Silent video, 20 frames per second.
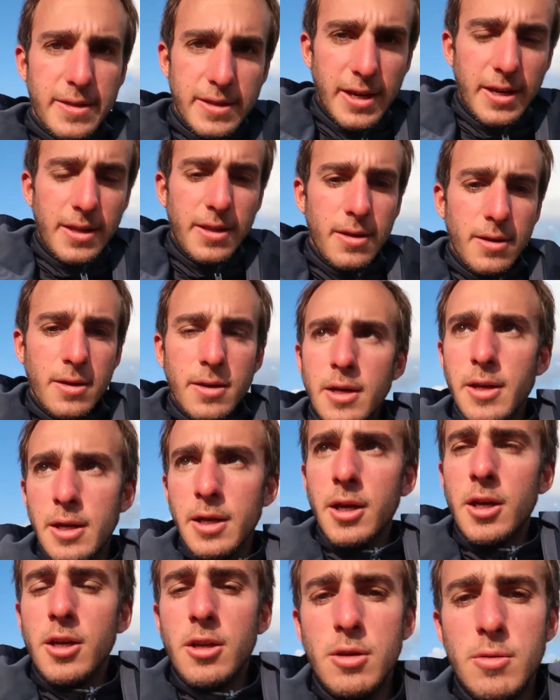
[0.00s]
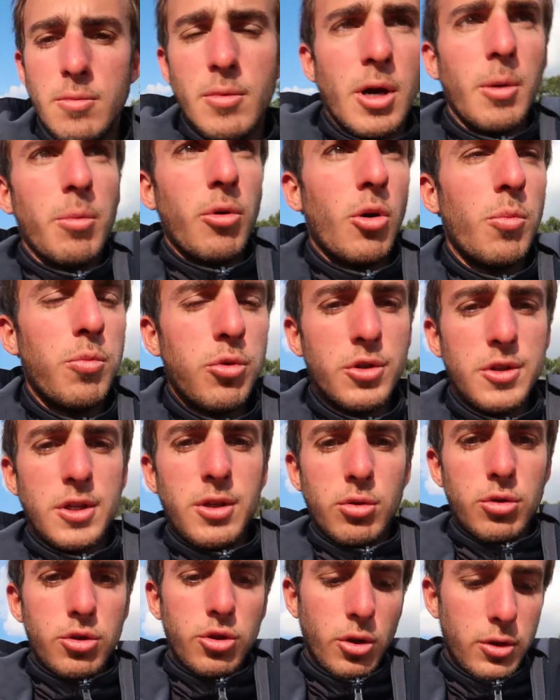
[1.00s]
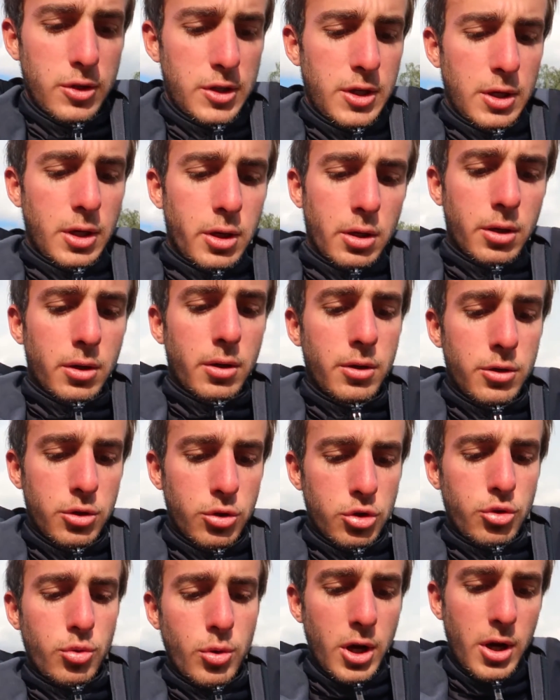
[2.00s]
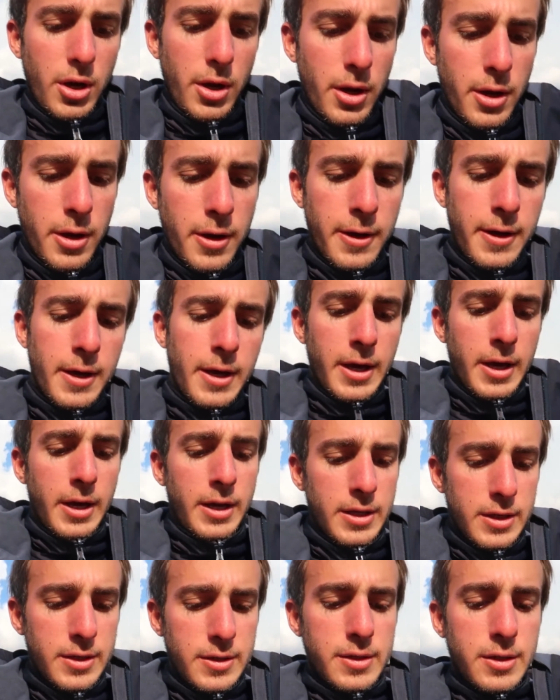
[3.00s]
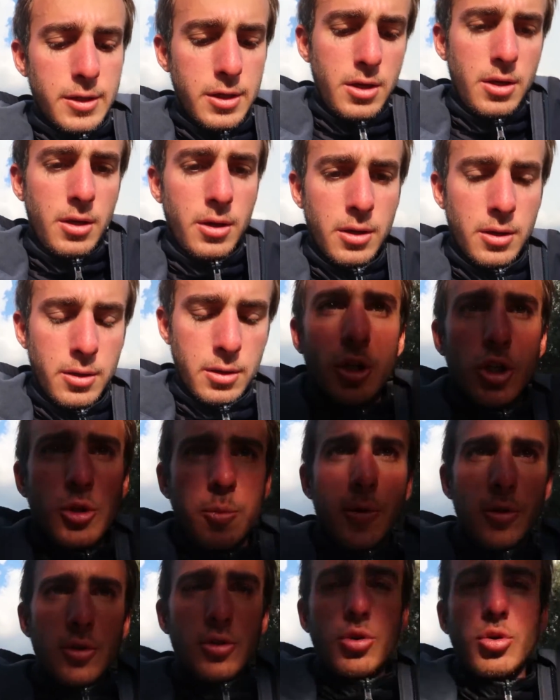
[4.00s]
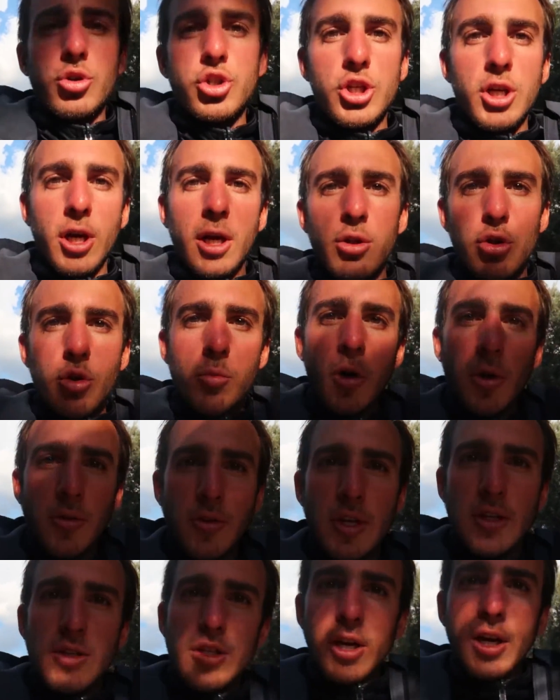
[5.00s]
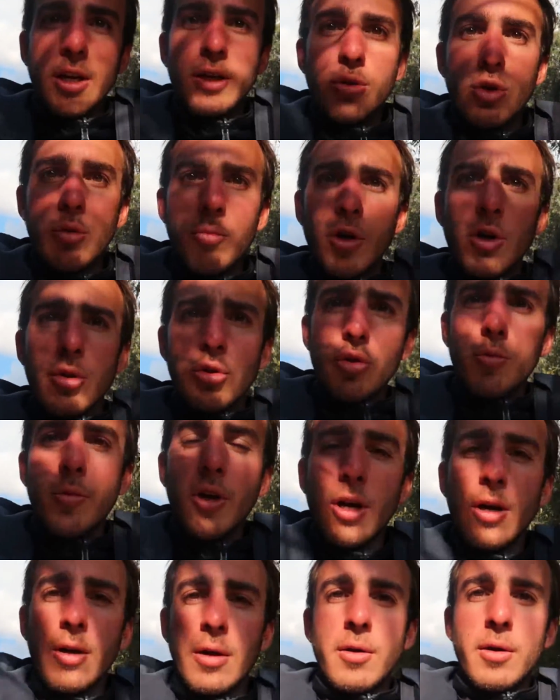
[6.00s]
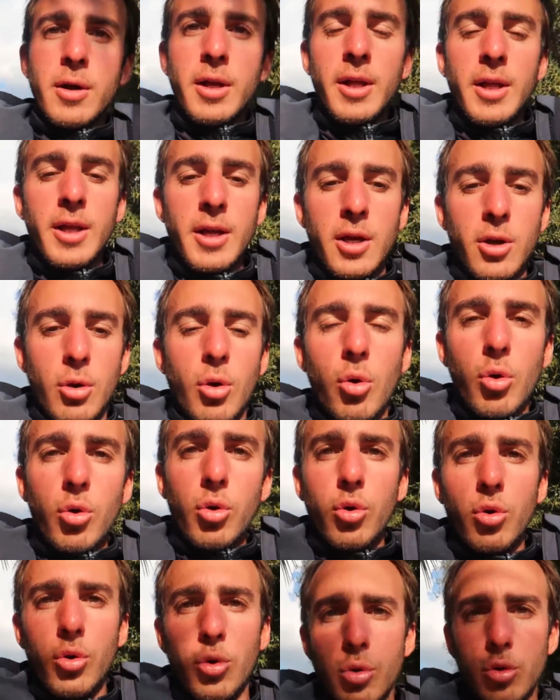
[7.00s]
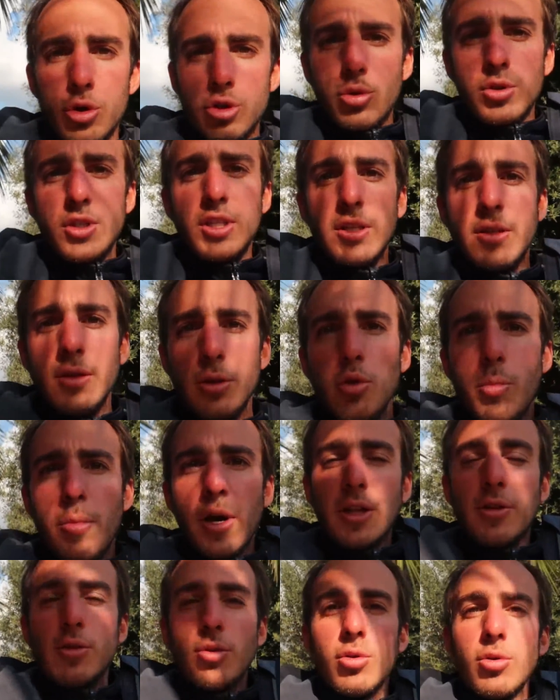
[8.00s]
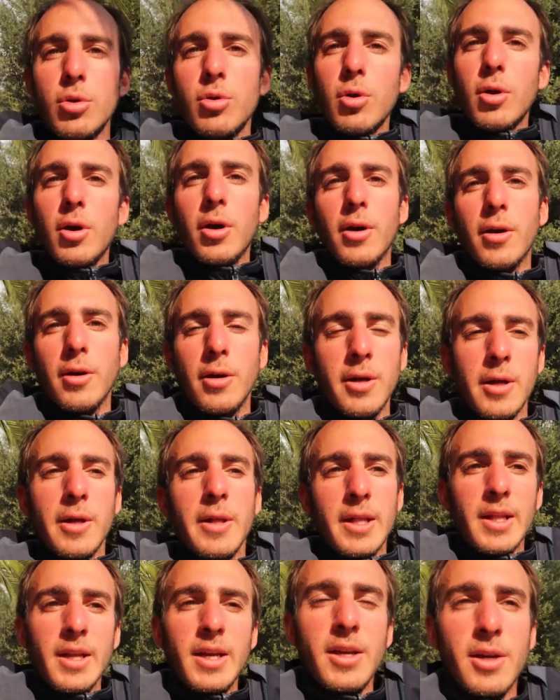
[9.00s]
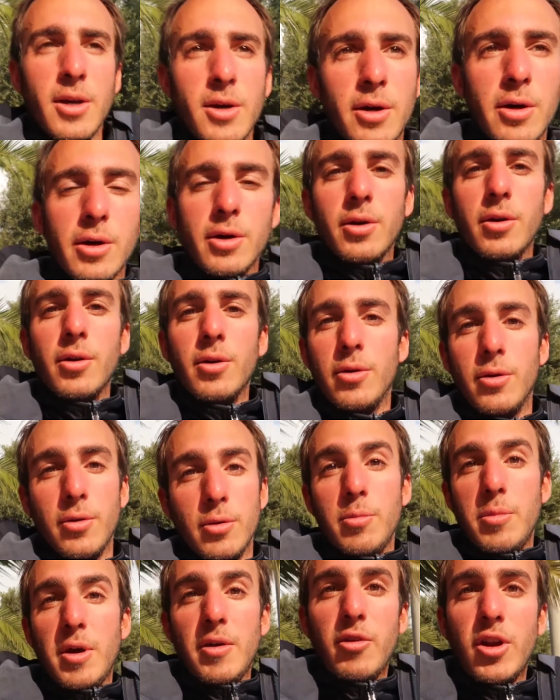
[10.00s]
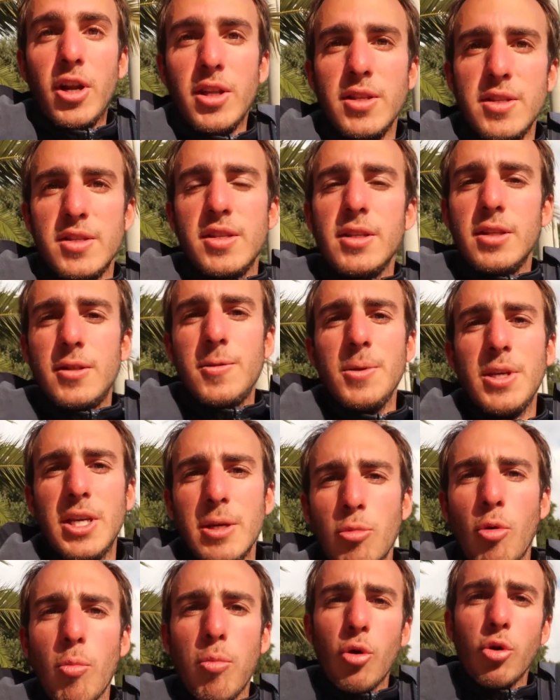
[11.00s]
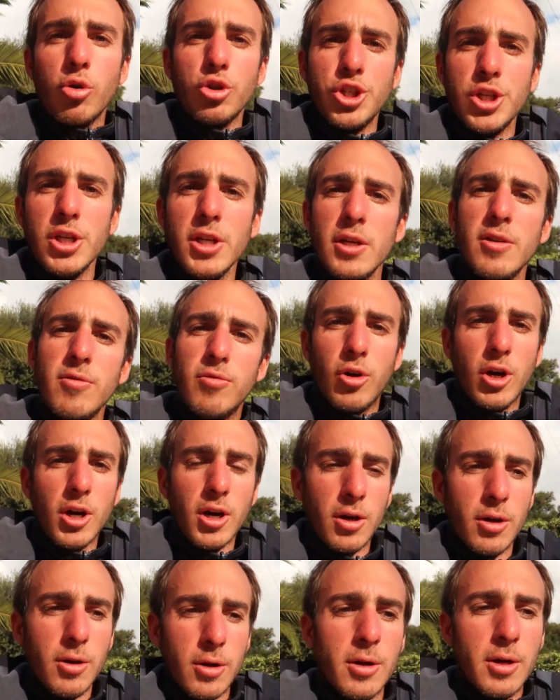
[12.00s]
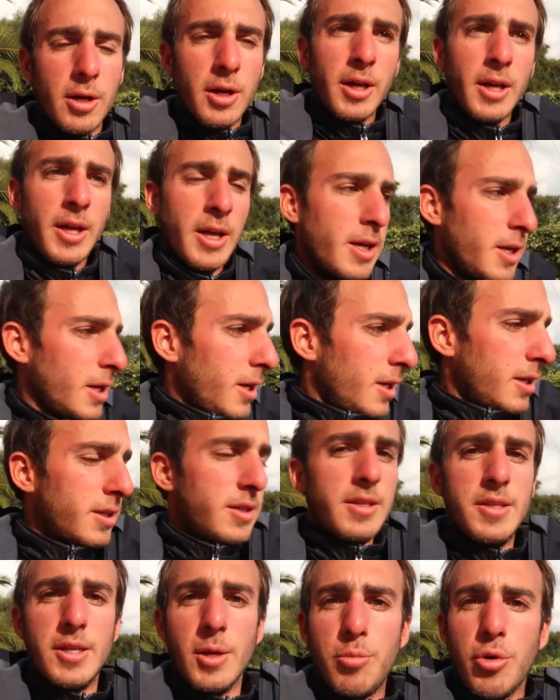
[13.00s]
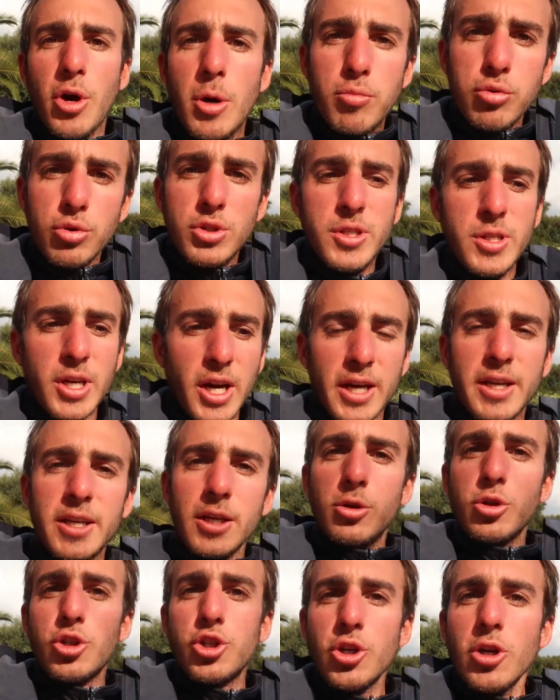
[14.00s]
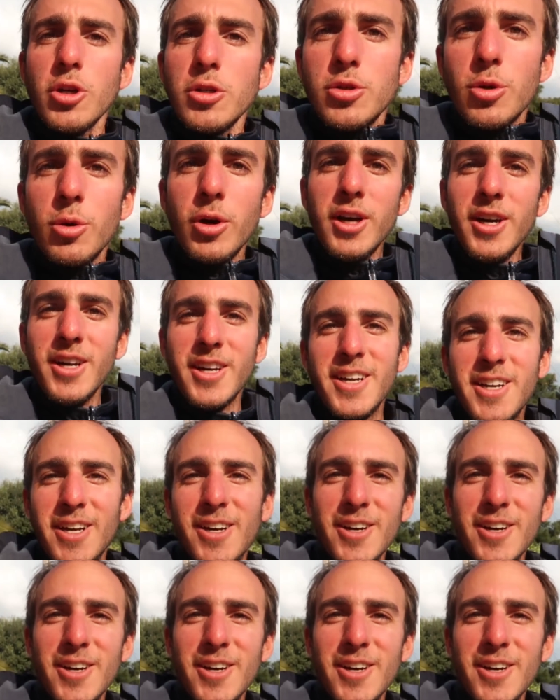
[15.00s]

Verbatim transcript: Athènes. Il m'a proposé de sortir ce soir ici. Je pense que j'irai demander directement demain aux sociétés de bateaux bah voilà, d'essayer d'expliquer mon projet et voir si ça peut aboutir à quelque chose quoi